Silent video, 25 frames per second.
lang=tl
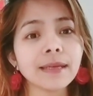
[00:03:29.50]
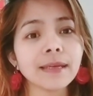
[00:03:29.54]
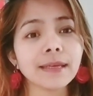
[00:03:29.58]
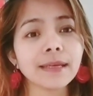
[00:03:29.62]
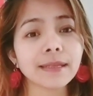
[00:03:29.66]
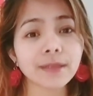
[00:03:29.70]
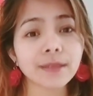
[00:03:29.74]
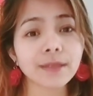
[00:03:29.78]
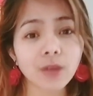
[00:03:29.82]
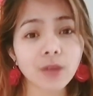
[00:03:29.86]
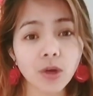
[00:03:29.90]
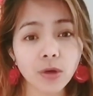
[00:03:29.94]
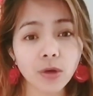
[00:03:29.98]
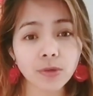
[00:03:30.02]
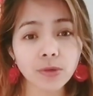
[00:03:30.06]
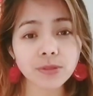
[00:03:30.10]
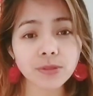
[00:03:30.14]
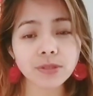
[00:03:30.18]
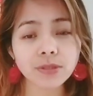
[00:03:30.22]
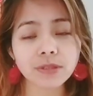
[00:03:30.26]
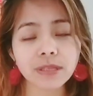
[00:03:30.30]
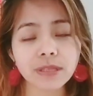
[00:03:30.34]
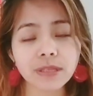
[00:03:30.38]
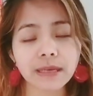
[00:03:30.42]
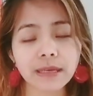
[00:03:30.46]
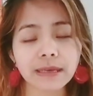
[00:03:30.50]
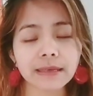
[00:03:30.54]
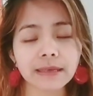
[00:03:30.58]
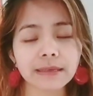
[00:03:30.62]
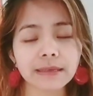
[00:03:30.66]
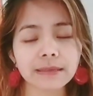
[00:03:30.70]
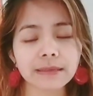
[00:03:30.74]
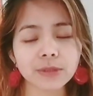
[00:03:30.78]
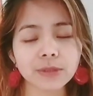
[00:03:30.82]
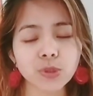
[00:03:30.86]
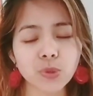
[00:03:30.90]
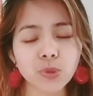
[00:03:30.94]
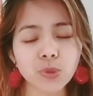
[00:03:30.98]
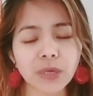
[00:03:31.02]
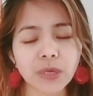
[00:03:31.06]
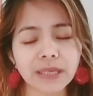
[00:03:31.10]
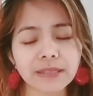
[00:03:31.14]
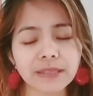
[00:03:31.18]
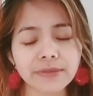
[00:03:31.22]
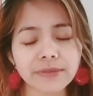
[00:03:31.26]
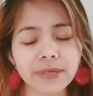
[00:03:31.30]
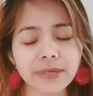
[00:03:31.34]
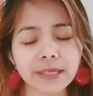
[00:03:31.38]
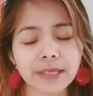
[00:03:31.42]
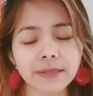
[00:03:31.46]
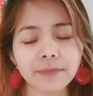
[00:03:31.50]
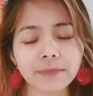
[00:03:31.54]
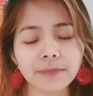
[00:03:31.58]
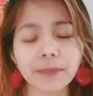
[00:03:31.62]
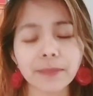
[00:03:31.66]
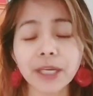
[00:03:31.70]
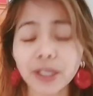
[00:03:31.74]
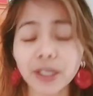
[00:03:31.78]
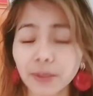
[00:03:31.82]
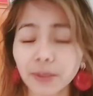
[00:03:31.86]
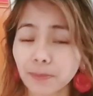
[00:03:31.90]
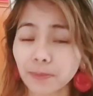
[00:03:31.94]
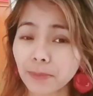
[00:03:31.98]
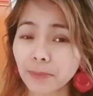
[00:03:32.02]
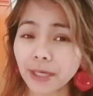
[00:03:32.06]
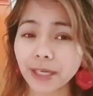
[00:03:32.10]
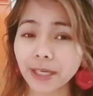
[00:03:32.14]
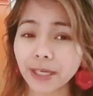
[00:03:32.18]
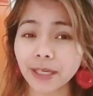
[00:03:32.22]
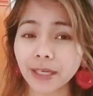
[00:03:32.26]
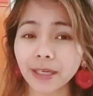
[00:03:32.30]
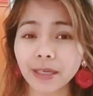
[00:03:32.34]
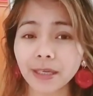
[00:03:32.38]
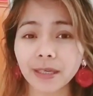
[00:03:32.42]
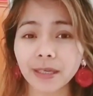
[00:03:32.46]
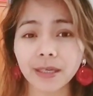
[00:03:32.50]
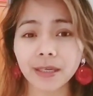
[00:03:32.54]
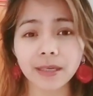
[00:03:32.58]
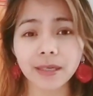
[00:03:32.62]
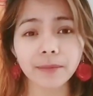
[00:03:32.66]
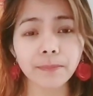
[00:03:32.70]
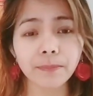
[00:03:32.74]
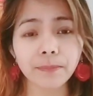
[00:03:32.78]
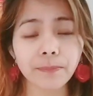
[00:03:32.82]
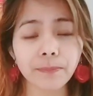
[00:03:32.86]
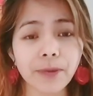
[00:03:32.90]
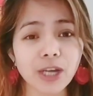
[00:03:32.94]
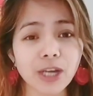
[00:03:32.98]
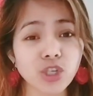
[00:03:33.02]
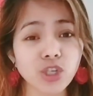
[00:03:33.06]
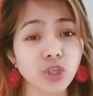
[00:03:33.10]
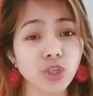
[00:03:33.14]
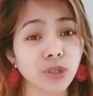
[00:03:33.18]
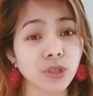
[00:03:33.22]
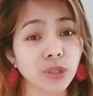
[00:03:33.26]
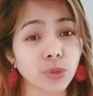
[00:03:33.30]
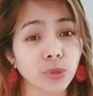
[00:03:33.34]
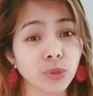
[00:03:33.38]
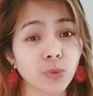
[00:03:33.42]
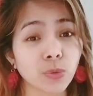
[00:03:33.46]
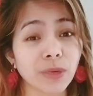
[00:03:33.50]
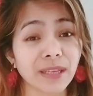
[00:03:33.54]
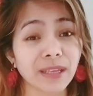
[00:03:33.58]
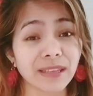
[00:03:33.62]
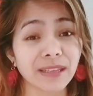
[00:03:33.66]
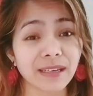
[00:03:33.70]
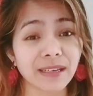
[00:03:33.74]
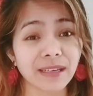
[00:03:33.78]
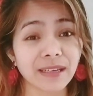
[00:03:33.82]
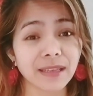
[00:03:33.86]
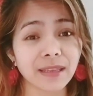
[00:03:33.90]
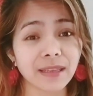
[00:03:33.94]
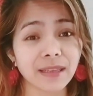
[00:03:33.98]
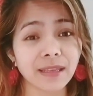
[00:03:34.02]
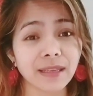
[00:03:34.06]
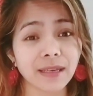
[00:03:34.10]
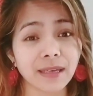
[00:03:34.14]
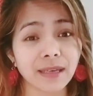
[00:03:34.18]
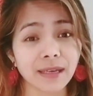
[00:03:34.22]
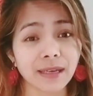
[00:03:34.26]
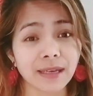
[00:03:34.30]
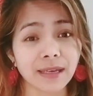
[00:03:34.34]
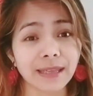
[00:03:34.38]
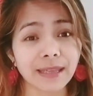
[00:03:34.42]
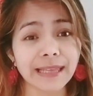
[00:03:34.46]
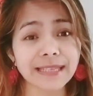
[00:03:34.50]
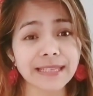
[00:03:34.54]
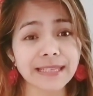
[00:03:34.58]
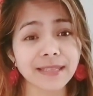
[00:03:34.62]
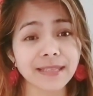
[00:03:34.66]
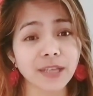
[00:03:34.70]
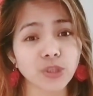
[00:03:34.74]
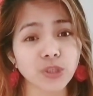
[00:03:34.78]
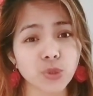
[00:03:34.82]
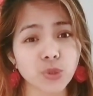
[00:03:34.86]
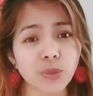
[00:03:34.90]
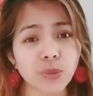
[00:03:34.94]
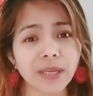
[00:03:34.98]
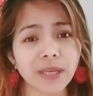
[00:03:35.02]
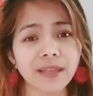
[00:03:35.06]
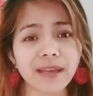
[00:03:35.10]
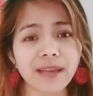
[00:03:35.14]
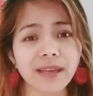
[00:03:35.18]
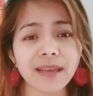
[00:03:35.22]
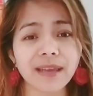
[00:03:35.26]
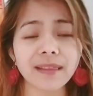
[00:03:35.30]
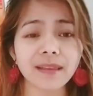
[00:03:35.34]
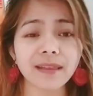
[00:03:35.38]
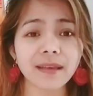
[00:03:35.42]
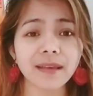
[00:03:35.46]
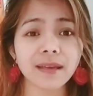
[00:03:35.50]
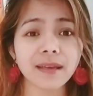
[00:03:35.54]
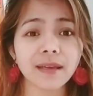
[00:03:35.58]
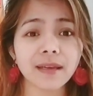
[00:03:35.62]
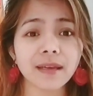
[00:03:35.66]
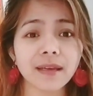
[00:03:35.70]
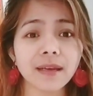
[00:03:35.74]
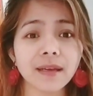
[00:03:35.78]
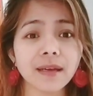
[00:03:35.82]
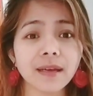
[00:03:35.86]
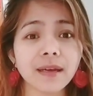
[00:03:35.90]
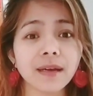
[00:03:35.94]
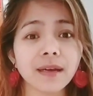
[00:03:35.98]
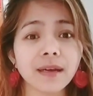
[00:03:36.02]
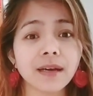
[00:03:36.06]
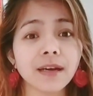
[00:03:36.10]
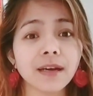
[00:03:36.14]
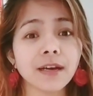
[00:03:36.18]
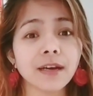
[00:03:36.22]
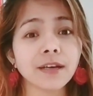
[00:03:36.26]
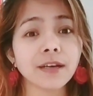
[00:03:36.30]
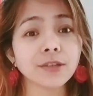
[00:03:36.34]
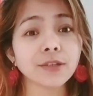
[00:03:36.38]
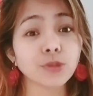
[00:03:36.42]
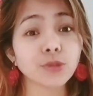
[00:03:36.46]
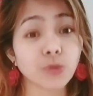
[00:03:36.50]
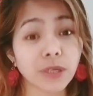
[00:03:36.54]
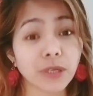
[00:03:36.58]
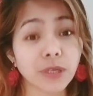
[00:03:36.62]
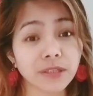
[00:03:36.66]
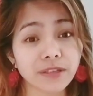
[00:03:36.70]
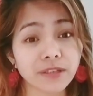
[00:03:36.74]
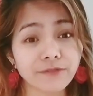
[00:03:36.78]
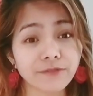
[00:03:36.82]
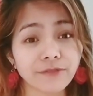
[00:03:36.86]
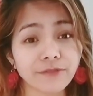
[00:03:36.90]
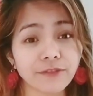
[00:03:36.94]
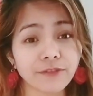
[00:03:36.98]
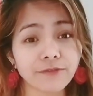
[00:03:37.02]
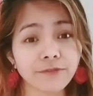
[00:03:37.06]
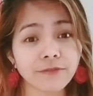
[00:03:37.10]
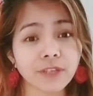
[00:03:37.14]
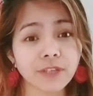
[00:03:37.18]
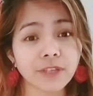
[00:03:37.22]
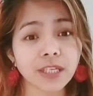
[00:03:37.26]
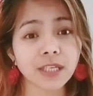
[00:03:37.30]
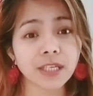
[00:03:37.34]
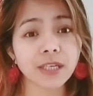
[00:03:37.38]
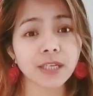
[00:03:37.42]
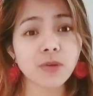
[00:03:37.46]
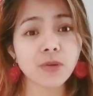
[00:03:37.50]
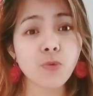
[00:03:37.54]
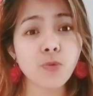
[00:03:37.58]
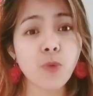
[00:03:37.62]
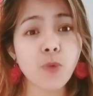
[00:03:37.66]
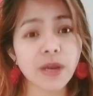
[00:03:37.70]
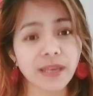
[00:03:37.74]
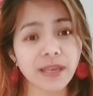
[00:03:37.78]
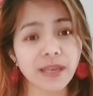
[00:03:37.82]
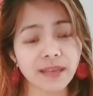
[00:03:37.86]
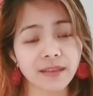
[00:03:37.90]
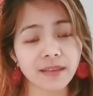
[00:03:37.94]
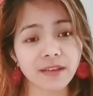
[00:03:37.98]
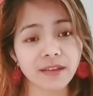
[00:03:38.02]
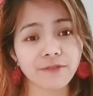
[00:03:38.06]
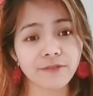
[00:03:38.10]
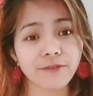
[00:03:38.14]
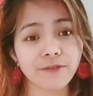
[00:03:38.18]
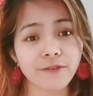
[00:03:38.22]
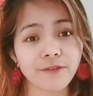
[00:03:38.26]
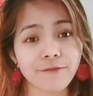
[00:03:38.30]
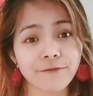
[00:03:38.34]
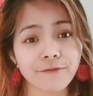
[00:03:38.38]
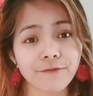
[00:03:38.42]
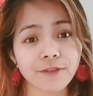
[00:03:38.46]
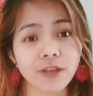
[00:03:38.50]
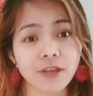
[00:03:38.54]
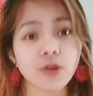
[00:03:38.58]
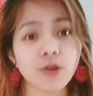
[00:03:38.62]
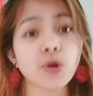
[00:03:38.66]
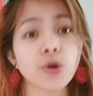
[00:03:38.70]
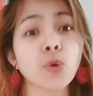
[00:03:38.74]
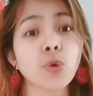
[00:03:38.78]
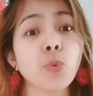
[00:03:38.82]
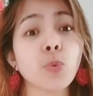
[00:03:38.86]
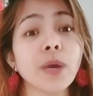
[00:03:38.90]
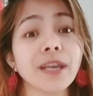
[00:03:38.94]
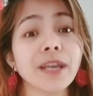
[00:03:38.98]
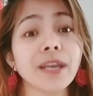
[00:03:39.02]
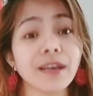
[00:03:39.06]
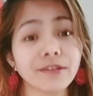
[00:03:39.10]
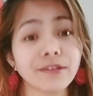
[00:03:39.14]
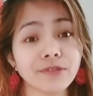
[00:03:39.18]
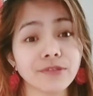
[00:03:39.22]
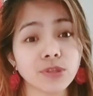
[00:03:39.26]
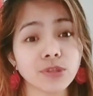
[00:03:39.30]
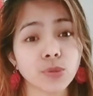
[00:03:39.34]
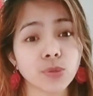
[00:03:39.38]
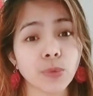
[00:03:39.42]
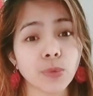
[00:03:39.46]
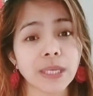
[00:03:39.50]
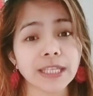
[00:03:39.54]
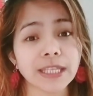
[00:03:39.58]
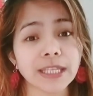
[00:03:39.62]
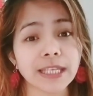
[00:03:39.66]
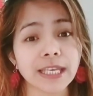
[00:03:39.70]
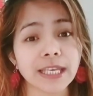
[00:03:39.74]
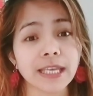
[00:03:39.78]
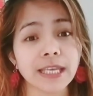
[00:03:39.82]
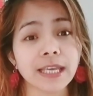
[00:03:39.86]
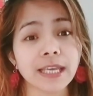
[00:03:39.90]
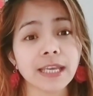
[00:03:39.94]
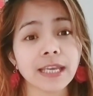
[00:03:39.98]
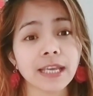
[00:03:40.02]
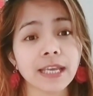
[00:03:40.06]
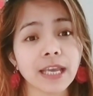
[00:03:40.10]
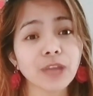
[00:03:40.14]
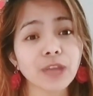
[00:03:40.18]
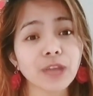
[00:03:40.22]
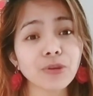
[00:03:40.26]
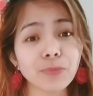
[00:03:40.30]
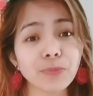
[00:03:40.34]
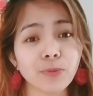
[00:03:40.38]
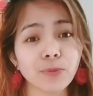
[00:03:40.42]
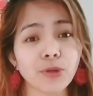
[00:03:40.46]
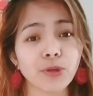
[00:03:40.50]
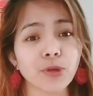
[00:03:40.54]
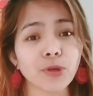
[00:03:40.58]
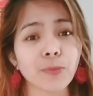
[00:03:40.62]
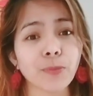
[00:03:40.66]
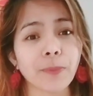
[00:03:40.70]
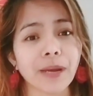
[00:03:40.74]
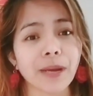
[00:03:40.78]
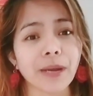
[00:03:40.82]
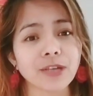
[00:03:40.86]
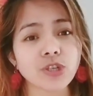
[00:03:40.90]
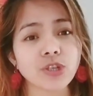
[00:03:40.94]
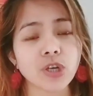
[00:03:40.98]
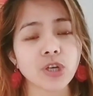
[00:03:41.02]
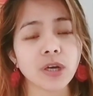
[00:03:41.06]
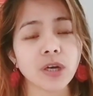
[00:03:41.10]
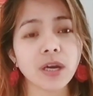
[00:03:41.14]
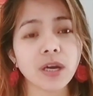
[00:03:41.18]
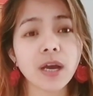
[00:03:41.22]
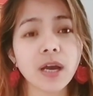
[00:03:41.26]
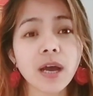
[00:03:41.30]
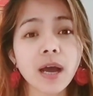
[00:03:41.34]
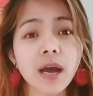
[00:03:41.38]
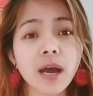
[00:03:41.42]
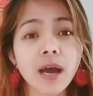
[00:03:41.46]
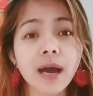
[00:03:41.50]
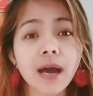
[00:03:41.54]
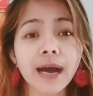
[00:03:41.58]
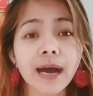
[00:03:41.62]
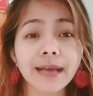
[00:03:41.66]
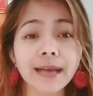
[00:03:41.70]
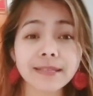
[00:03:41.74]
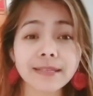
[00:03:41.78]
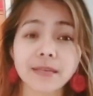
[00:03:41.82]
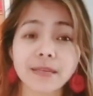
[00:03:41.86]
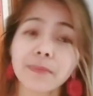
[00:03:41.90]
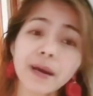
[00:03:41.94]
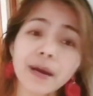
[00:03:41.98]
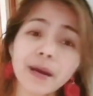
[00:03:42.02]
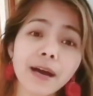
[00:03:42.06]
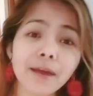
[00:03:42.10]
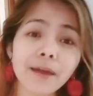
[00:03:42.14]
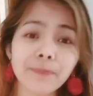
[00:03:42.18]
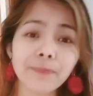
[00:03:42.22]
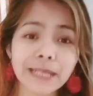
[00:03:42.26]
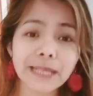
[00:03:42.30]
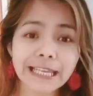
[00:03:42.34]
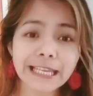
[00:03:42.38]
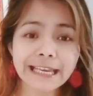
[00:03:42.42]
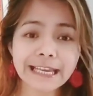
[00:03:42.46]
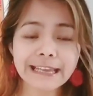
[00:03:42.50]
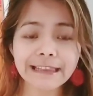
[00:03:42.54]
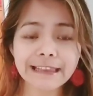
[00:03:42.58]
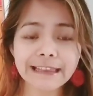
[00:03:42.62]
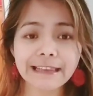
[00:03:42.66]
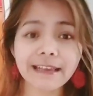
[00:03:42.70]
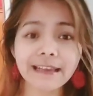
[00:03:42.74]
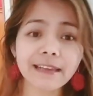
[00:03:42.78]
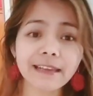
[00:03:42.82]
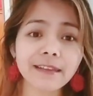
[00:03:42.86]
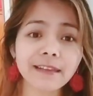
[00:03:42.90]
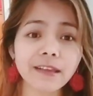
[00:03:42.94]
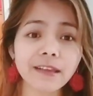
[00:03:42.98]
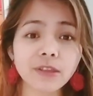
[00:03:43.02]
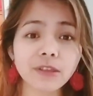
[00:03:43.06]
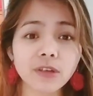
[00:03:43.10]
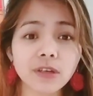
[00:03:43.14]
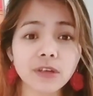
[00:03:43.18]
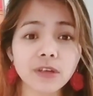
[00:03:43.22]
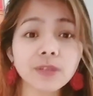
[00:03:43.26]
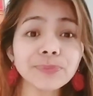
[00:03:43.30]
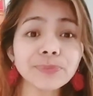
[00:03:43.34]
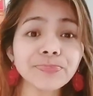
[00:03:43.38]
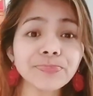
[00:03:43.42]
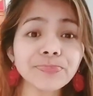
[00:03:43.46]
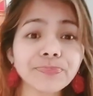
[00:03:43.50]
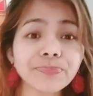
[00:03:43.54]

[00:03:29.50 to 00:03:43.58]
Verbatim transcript: It goes ng 200, may, may presyo na 200, uh, less than 200, 250, 150, or 120. Ganun po yung presyo. At sa mga bilihin talaga dito,